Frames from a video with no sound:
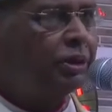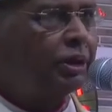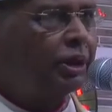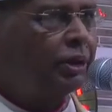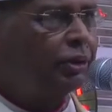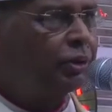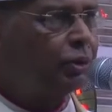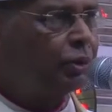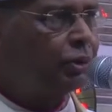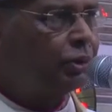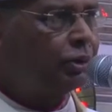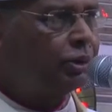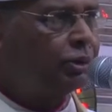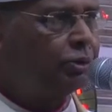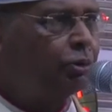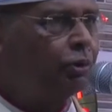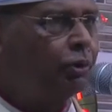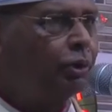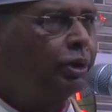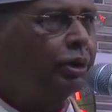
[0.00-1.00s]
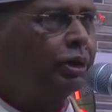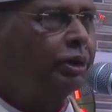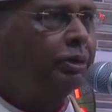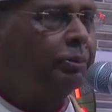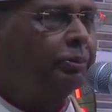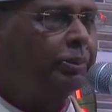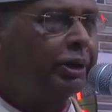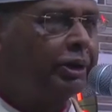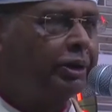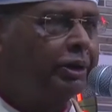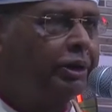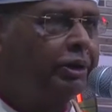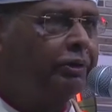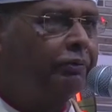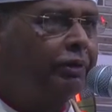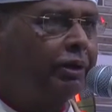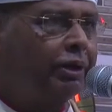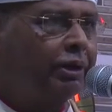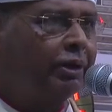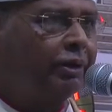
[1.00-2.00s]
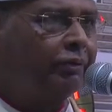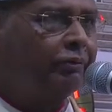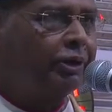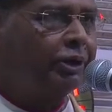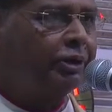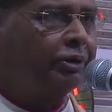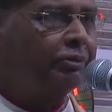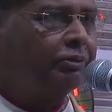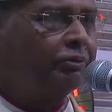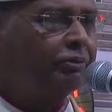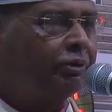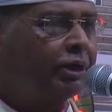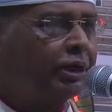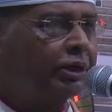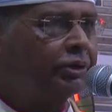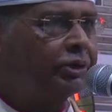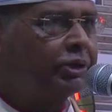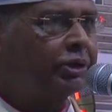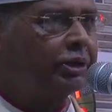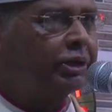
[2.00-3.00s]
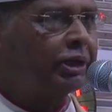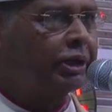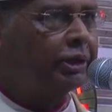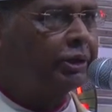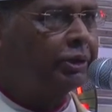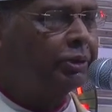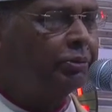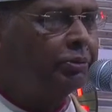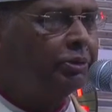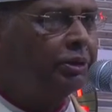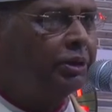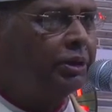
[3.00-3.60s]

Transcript: அத்தோடு உங்கள் பங்கின் விழாவின் வாழ்த்துக்களையும்